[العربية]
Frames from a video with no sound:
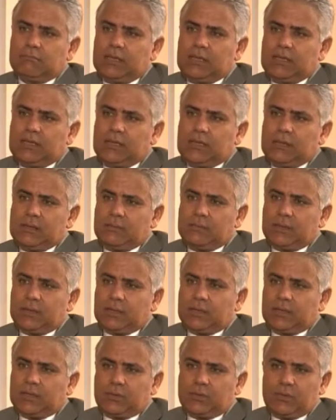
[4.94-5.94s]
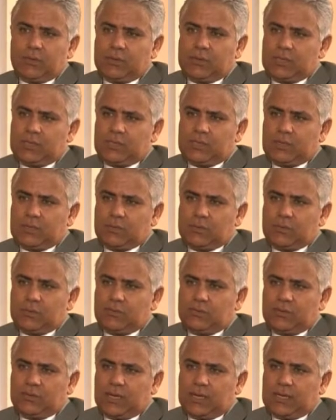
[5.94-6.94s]
ماذا برأيك وماذا
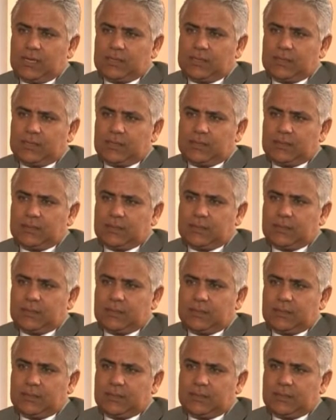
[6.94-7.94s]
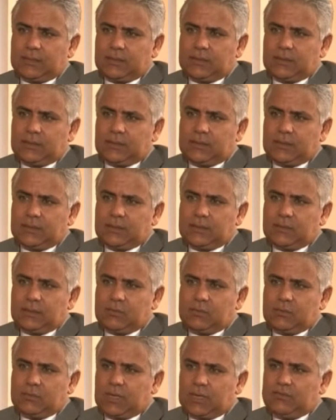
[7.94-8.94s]
تقول في العدالة الانتقالية
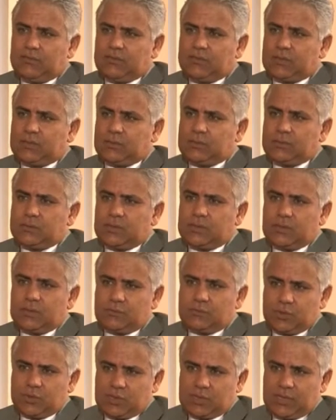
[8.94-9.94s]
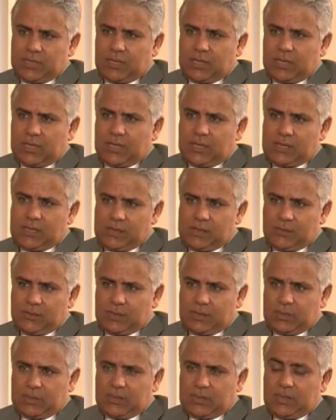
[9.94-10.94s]
وكيف تكون المصالحة
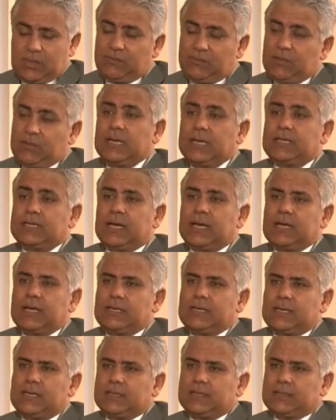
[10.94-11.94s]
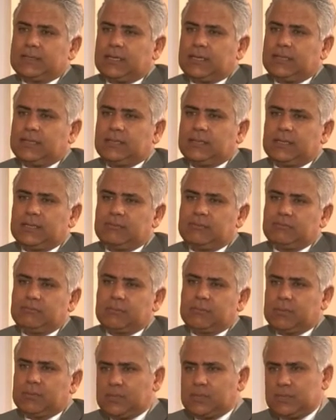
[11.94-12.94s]
الوطنية فيما يتعلق تحديدا
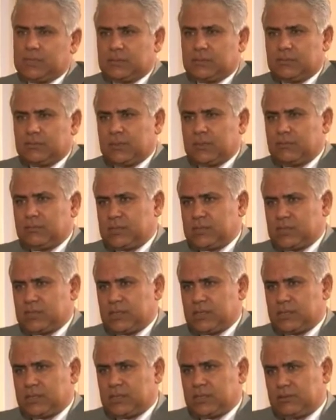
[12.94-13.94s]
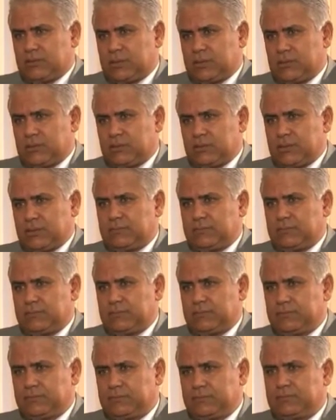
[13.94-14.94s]
بمسألة مصراتة وتورغة
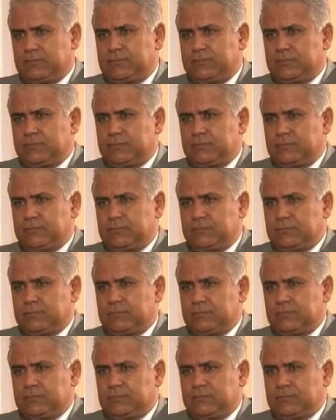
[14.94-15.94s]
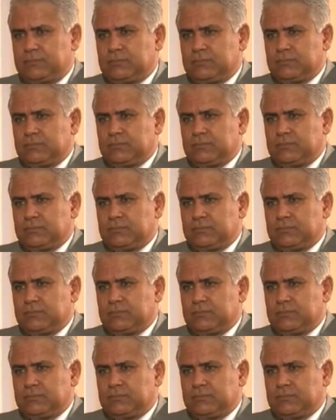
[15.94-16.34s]
والله زي